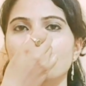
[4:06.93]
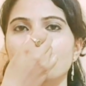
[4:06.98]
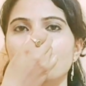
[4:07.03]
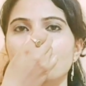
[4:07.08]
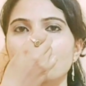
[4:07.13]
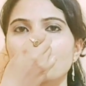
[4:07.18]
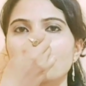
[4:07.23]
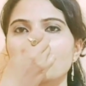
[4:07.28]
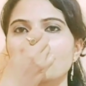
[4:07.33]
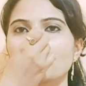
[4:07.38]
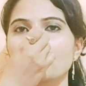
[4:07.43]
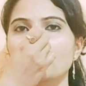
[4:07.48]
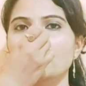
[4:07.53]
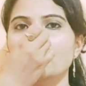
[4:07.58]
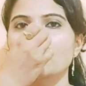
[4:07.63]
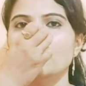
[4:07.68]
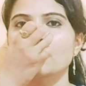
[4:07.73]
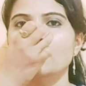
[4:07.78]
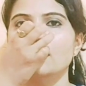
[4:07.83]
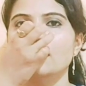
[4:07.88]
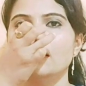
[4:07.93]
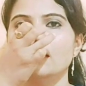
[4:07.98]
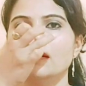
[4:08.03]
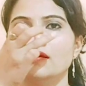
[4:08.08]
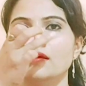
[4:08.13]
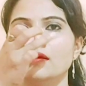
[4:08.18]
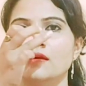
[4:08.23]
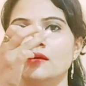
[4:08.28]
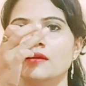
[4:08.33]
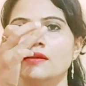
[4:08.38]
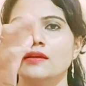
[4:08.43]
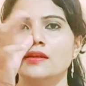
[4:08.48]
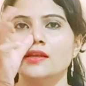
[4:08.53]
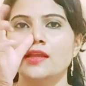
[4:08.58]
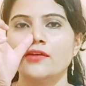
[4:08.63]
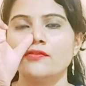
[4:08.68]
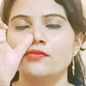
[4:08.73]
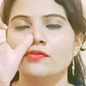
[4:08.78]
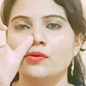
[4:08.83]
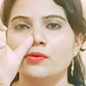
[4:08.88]
और
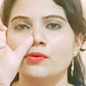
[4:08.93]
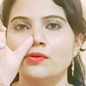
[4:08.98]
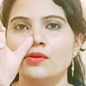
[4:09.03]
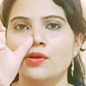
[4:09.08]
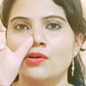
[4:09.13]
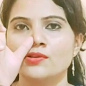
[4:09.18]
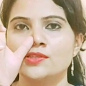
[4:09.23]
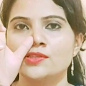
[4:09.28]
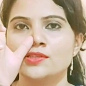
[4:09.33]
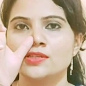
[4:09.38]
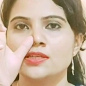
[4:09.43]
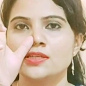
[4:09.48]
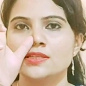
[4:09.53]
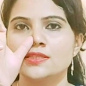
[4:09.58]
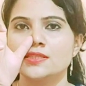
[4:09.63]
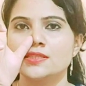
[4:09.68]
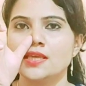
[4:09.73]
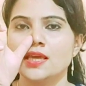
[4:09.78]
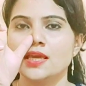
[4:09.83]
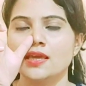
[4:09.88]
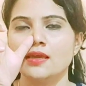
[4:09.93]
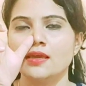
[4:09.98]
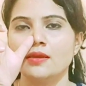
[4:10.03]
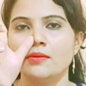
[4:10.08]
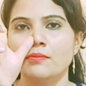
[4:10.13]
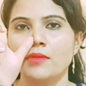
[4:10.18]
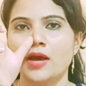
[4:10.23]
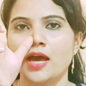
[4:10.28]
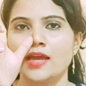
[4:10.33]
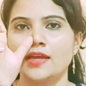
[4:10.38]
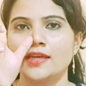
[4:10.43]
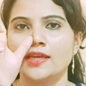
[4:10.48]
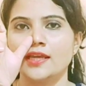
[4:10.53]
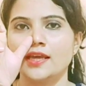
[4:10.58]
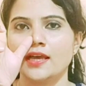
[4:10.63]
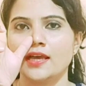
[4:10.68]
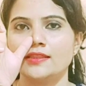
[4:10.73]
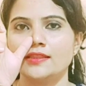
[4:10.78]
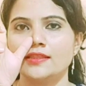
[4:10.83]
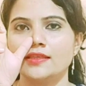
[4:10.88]
लेफ्ट नॉस्ट्रिल से बाहर
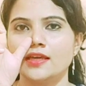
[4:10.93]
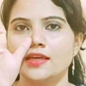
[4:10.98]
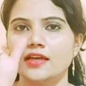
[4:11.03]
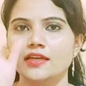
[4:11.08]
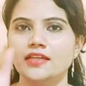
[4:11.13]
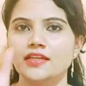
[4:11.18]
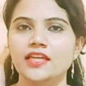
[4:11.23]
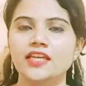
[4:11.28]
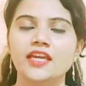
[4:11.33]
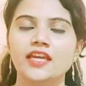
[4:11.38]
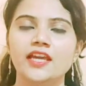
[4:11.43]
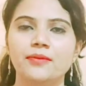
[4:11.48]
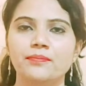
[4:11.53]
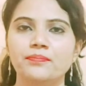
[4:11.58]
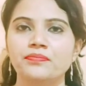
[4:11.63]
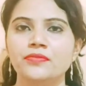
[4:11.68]
निकाल दिया ठीक है